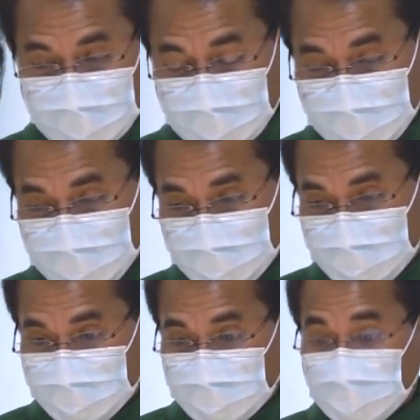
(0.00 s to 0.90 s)

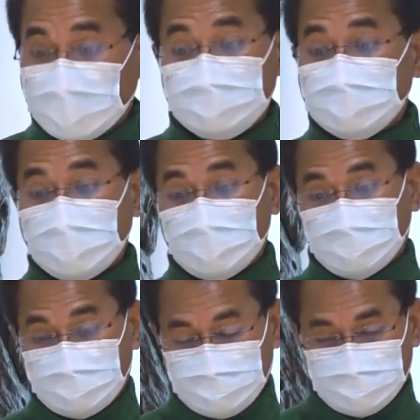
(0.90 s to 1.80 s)
的现
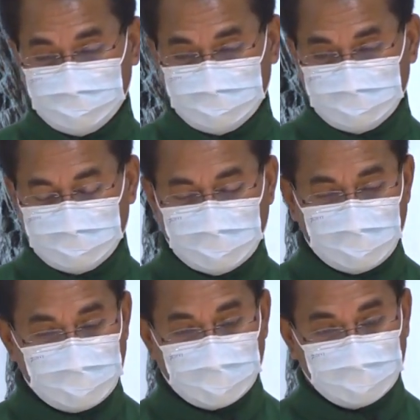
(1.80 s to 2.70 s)
在的
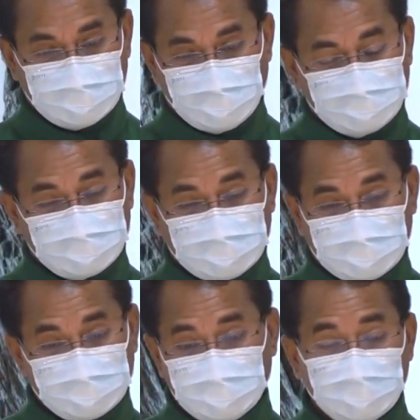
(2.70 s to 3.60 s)
教会，我们可
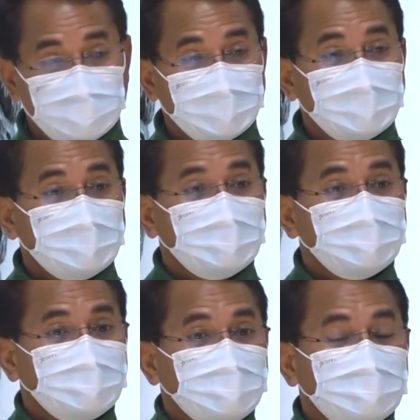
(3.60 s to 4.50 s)
能也
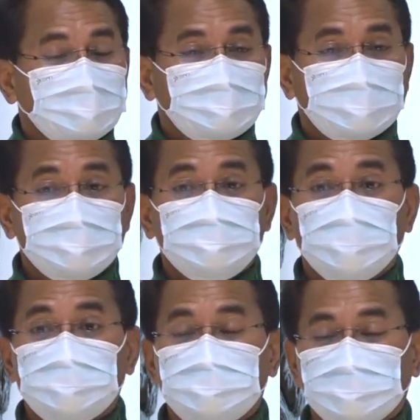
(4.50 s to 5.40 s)
可以
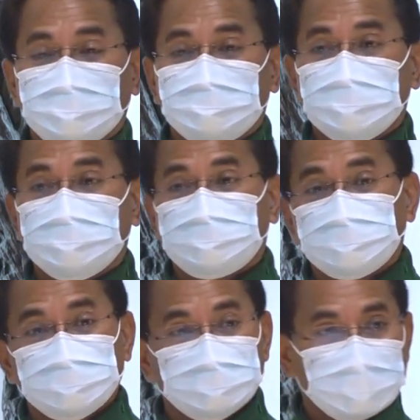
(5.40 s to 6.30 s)
学习这些
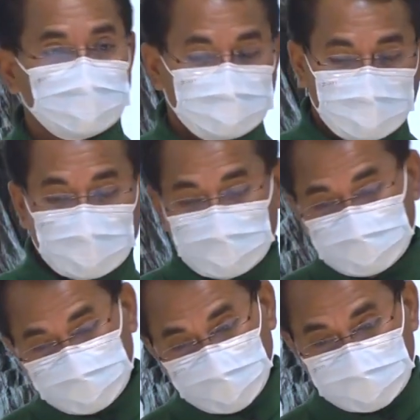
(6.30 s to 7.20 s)
妇女们，也可以
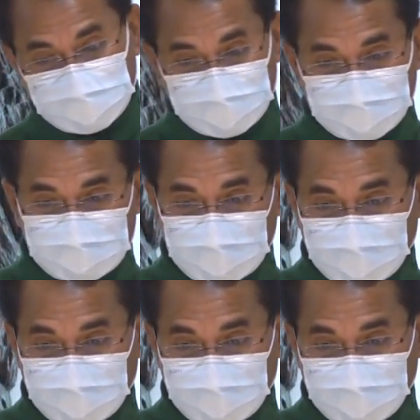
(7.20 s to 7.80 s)
学习这